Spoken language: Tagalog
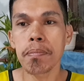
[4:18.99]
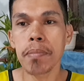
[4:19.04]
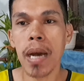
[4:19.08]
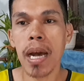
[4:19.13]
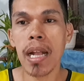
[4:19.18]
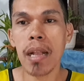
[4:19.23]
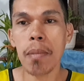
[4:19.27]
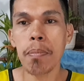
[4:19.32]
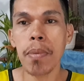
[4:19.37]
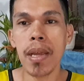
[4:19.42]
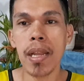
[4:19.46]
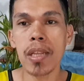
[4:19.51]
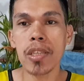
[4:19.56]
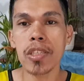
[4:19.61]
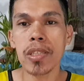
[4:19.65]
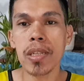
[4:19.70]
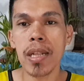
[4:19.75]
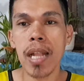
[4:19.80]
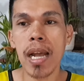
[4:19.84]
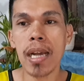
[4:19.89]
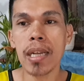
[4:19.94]

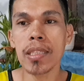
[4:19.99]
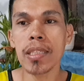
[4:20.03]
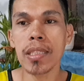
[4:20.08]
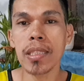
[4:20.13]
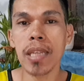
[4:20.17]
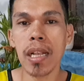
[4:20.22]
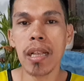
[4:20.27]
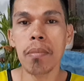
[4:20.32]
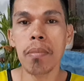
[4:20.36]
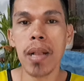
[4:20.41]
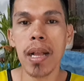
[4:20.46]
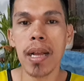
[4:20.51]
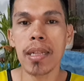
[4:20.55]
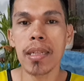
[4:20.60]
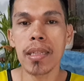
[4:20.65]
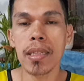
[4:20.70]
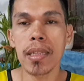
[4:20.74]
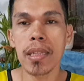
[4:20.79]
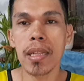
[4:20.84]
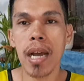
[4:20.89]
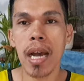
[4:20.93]
Arpels Luxury
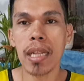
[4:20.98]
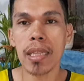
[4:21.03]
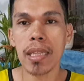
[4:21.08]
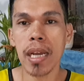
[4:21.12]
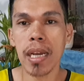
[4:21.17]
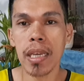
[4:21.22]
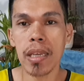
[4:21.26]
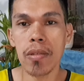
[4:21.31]
Brand at ang